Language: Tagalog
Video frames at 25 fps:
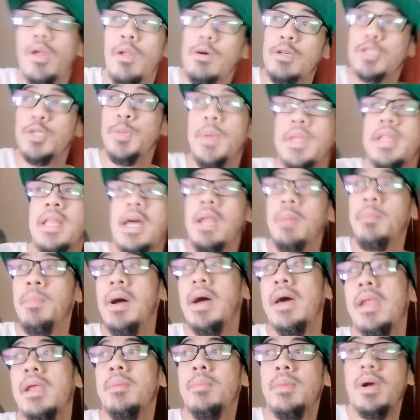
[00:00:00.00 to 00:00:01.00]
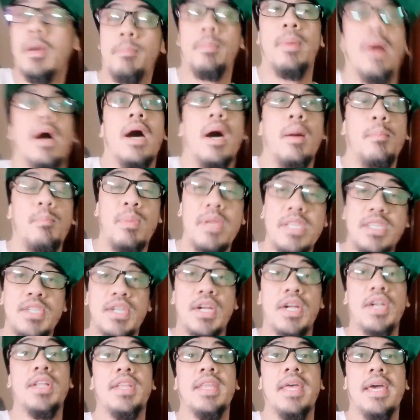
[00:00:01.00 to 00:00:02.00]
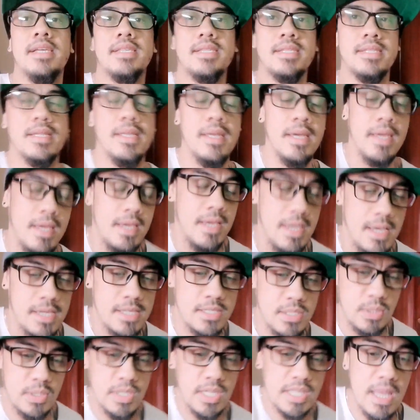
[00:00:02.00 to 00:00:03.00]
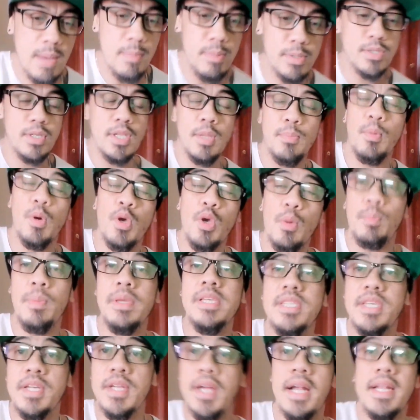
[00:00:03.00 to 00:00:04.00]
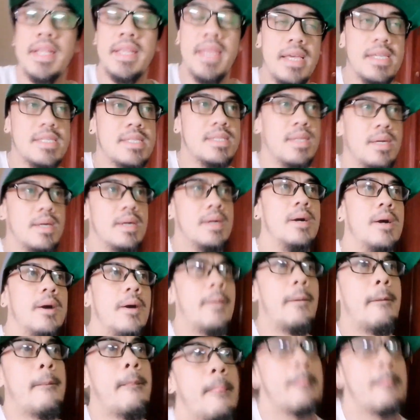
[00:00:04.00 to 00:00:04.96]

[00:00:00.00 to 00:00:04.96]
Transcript: ako ng ospital para magpa-PCR test. So natapos ko na po yung PCR test. Uh,